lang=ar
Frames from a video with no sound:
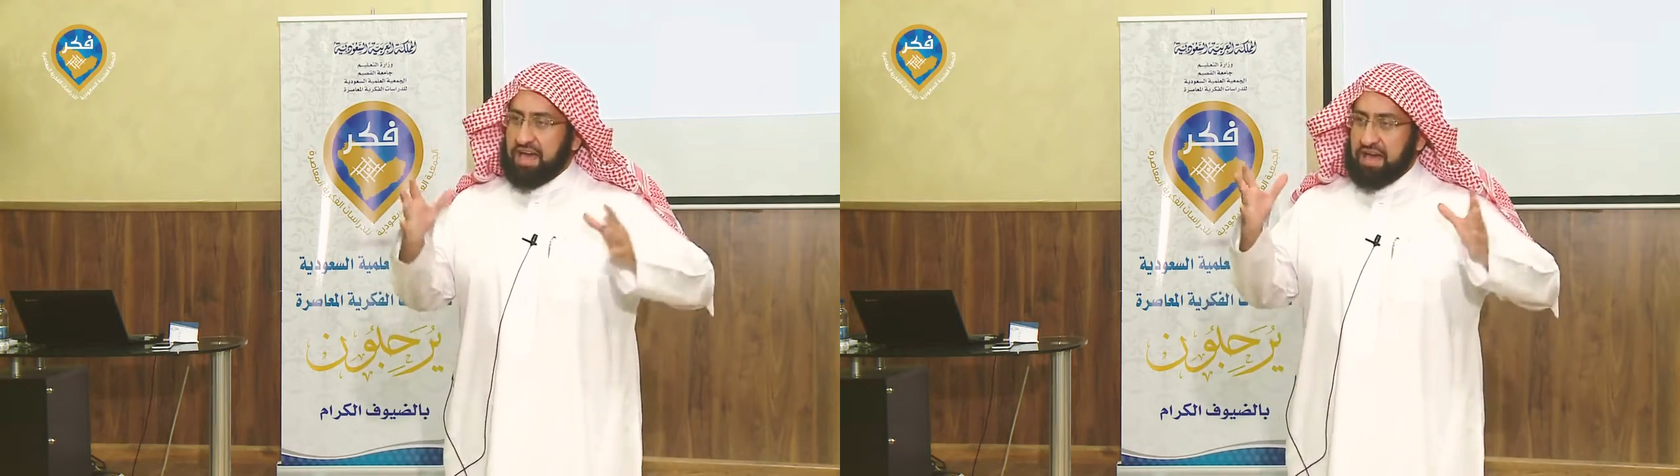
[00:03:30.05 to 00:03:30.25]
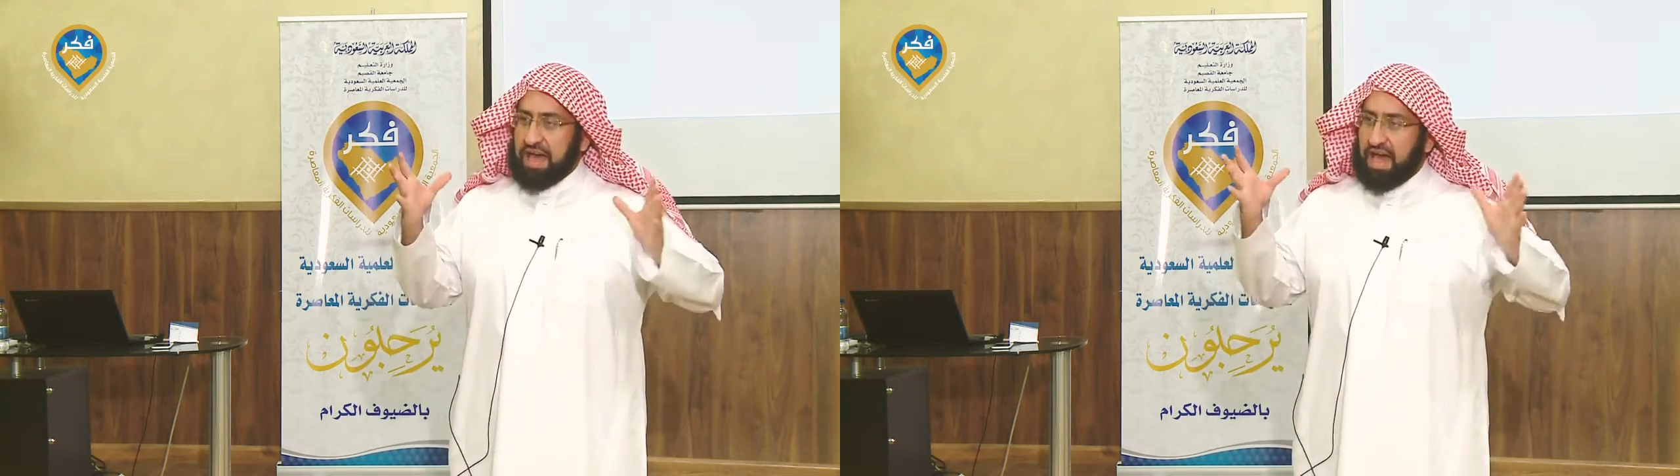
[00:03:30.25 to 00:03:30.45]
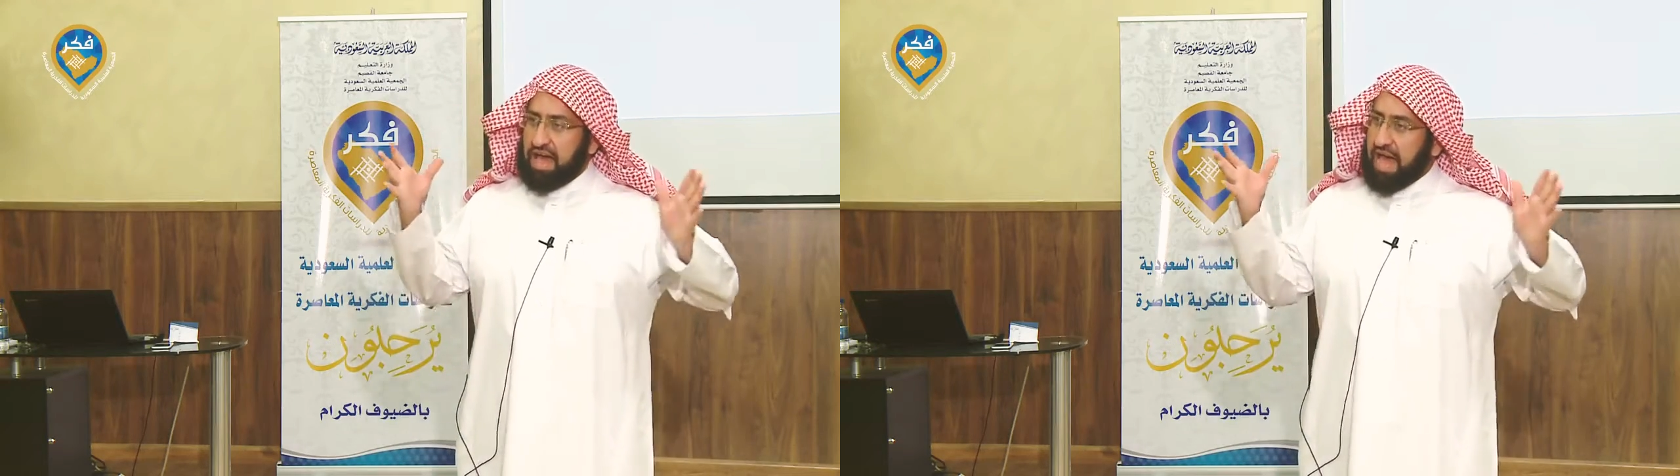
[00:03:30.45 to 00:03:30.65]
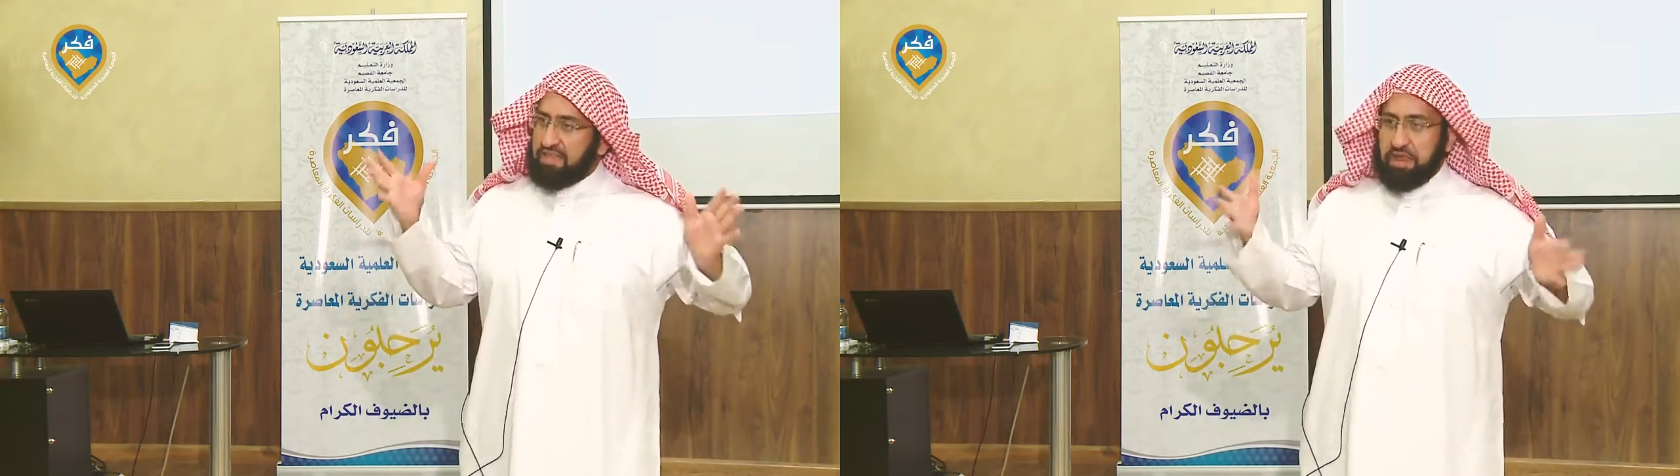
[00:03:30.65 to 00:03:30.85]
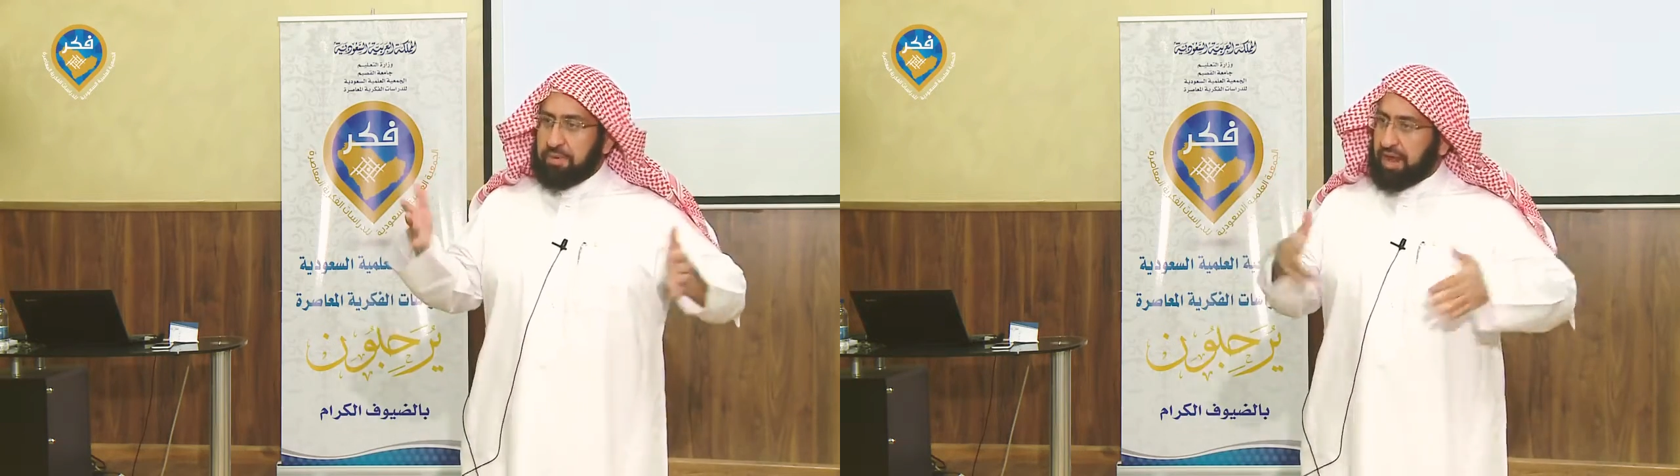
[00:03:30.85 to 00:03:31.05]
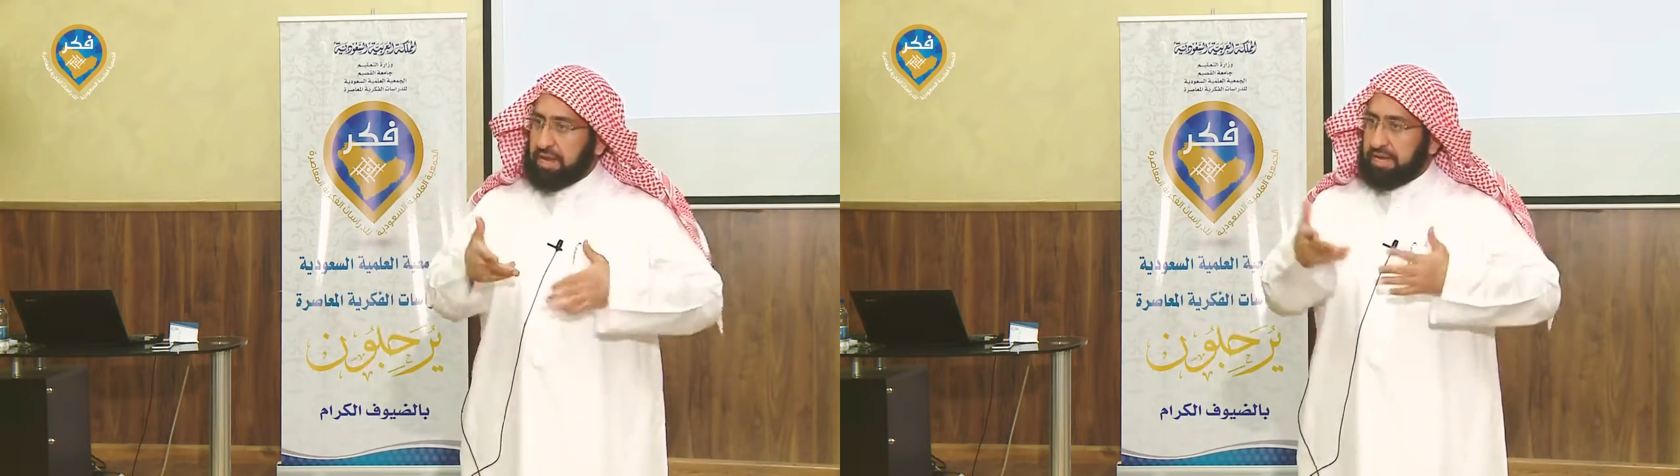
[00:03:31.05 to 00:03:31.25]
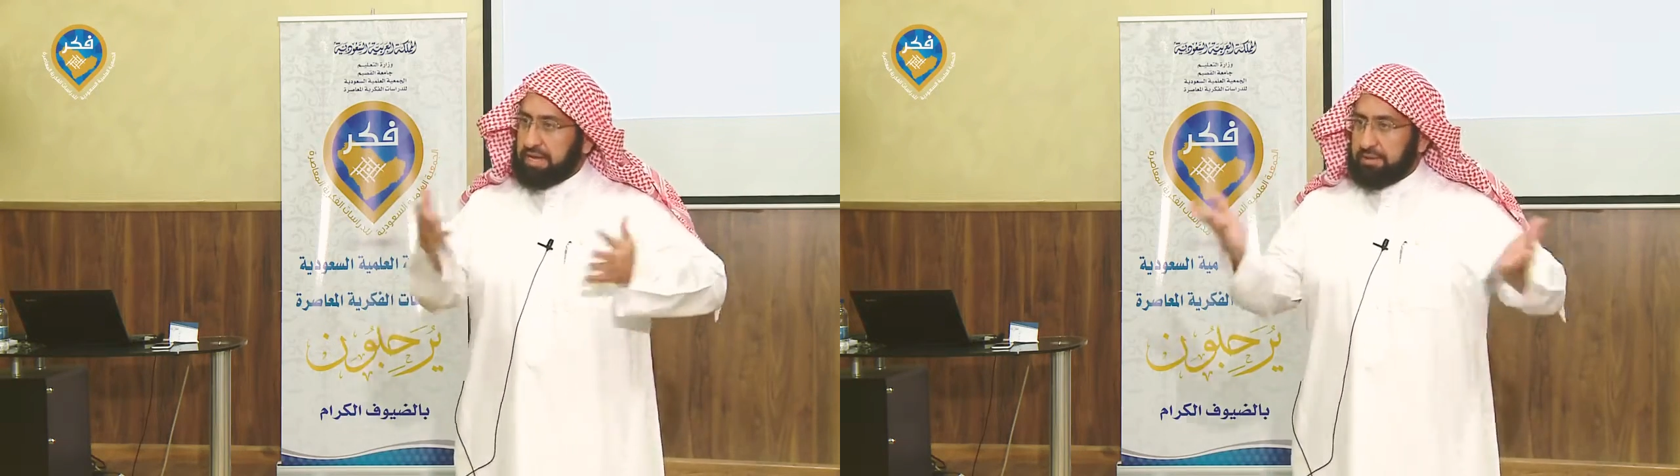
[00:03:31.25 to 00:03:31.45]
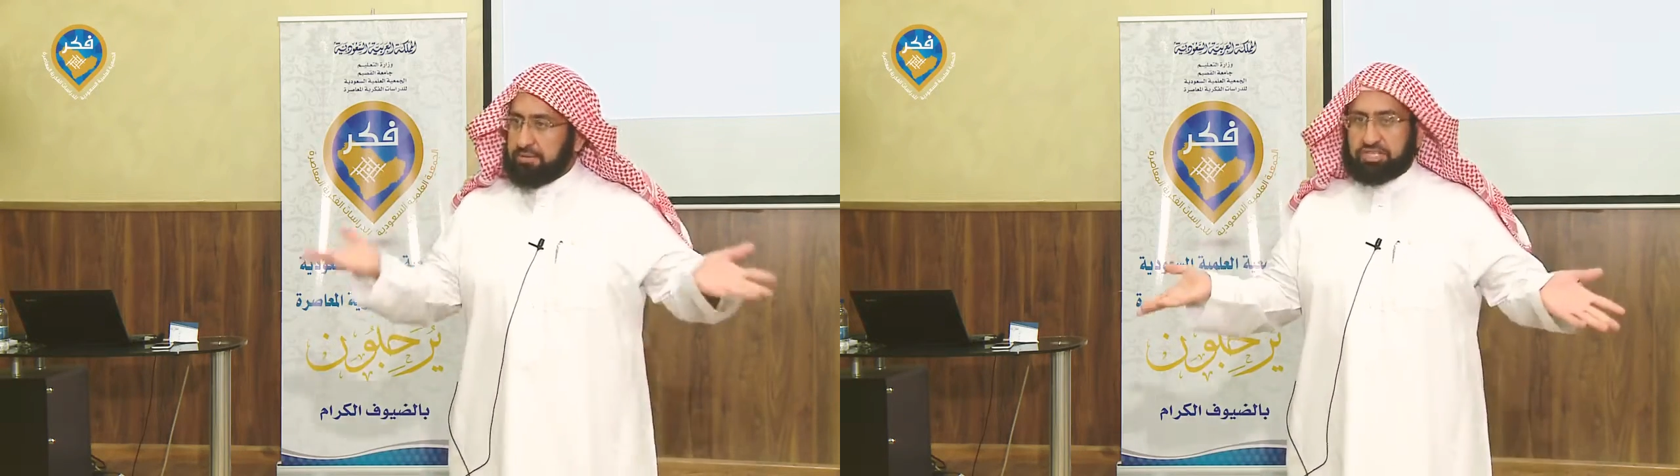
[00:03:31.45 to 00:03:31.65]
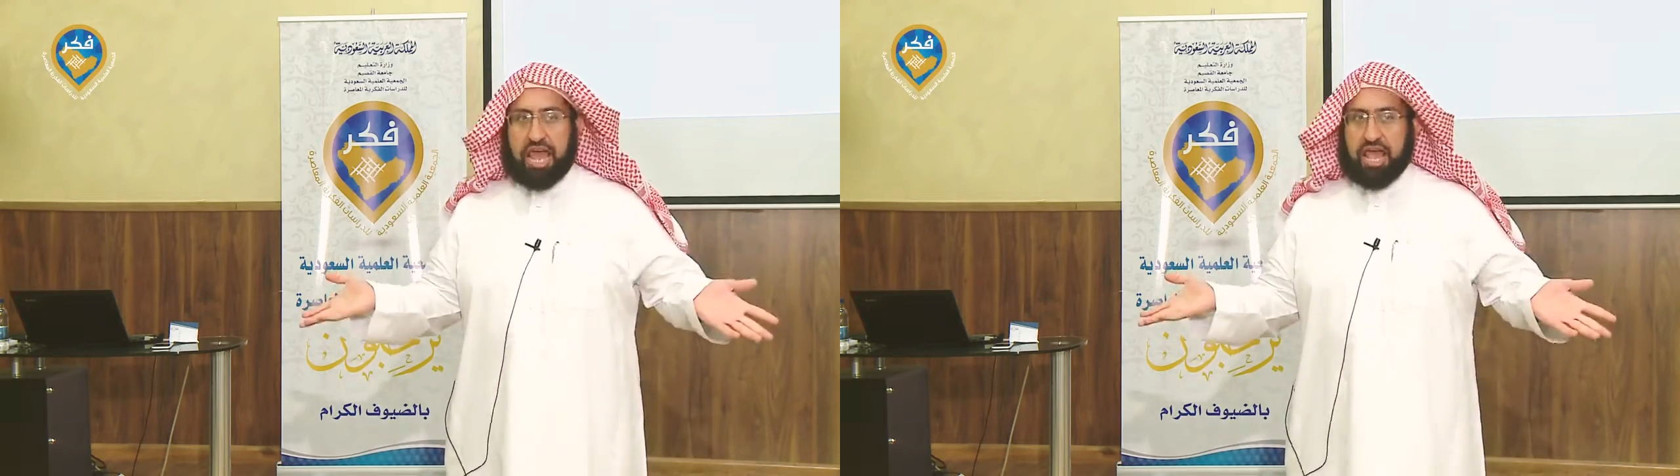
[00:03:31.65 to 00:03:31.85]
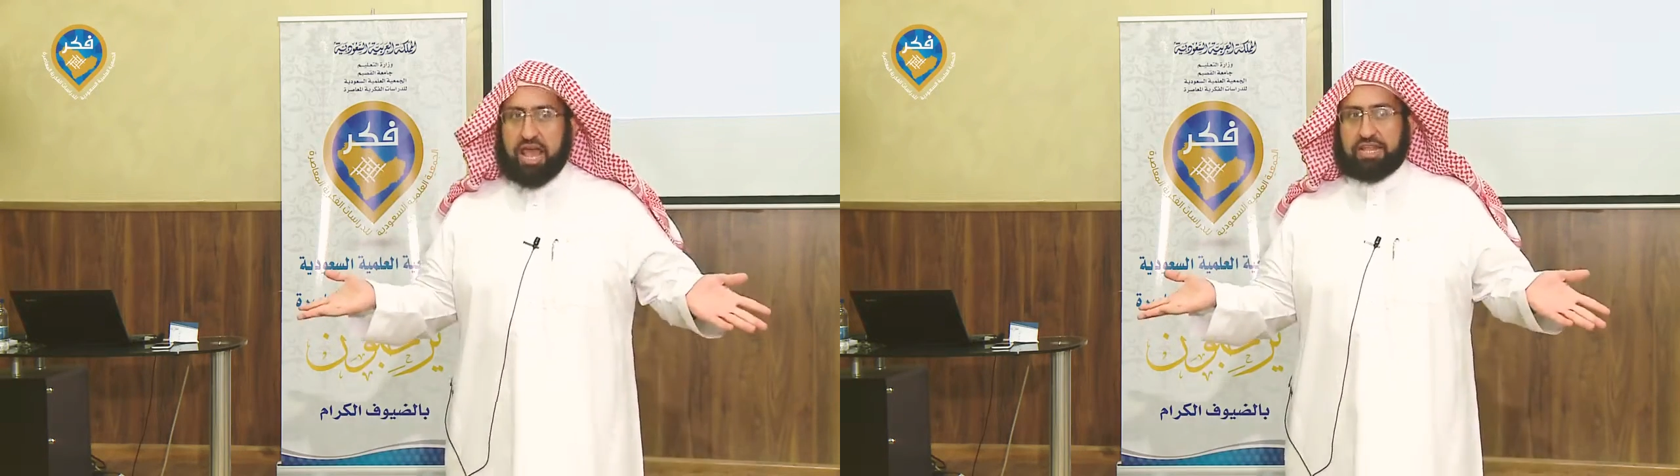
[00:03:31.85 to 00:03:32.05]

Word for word: آه هذه العبارة شائعة